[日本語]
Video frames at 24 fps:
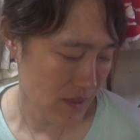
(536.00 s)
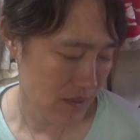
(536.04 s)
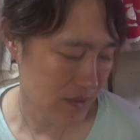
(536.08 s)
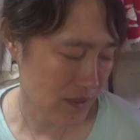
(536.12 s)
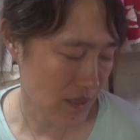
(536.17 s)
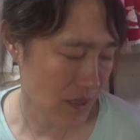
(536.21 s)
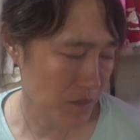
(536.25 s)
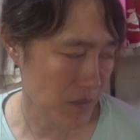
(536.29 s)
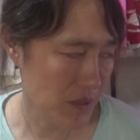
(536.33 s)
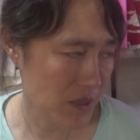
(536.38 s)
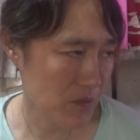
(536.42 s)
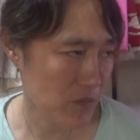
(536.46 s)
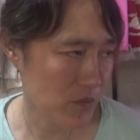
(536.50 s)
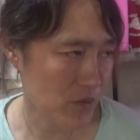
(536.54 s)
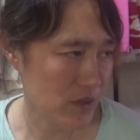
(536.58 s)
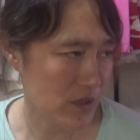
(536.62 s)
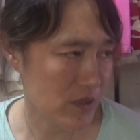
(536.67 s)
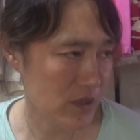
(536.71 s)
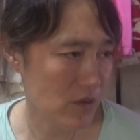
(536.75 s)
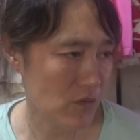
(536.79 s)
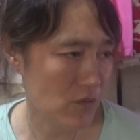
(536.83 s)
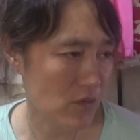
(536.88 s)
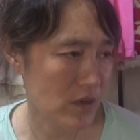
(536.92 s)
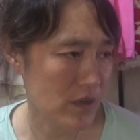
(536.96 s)
サメでも
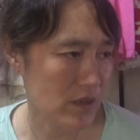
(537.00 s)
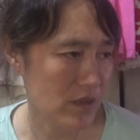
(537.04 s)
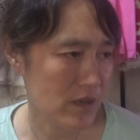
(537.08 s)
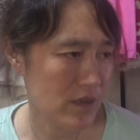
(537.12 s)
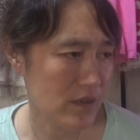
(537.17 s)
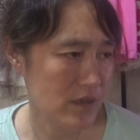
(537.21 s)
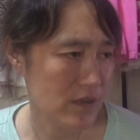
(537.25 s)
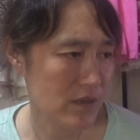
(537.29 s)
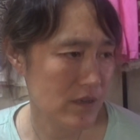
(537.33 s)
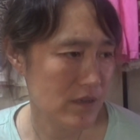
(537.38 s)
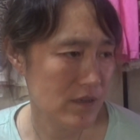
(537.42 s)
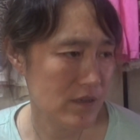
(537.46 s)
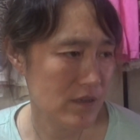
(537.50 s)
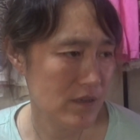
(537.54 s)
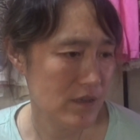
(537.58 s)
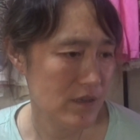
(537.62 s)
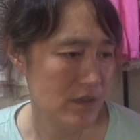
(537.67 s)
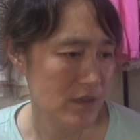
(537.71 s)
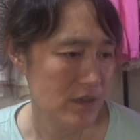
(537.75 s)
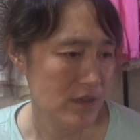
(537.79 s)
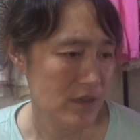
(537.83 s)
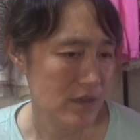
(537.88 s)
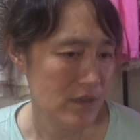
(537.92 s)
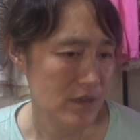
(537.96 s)
切ってこうかな
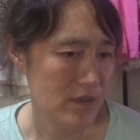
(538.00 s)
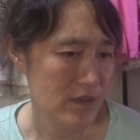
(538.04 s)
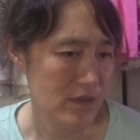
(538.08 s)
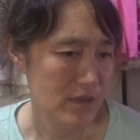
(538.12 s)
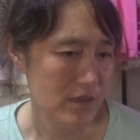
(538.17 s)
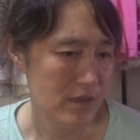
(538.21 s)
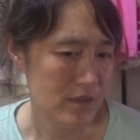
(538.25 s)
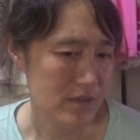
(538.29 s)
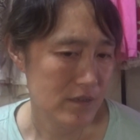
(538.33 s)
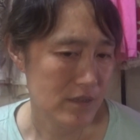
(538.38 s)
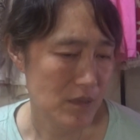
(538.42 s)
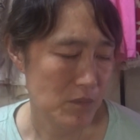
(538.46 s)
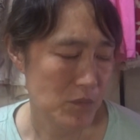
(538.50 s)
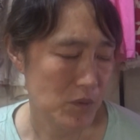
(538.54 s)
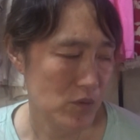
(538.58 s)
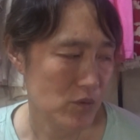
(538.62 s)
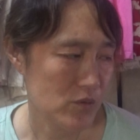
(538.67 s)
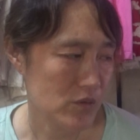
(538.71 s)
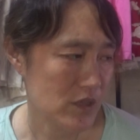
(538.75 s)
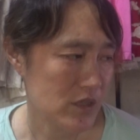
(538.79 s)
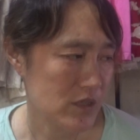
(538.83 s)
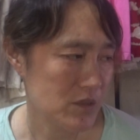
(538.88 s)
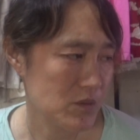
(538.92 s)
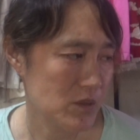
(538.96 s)
サメ
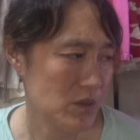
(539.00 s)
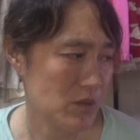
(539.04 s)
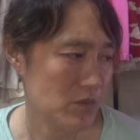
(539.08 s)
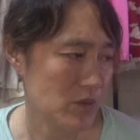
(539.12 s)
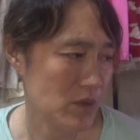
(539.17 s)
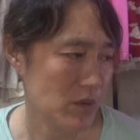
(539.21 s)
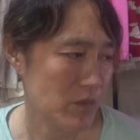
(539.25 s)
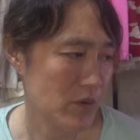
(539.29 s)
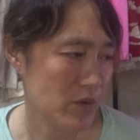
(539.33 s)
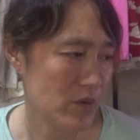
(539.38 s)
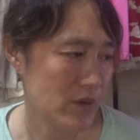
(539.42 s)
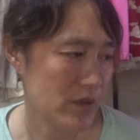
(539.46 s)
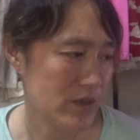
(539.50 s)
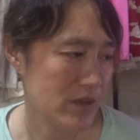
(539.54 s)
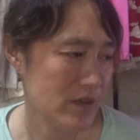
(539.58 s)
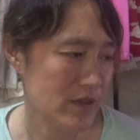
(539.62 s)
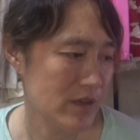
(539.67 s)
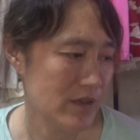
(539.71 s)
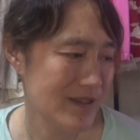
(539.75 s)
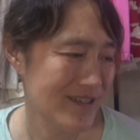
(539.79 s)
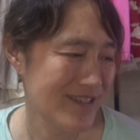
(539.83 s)
のお刺身でも食べようかない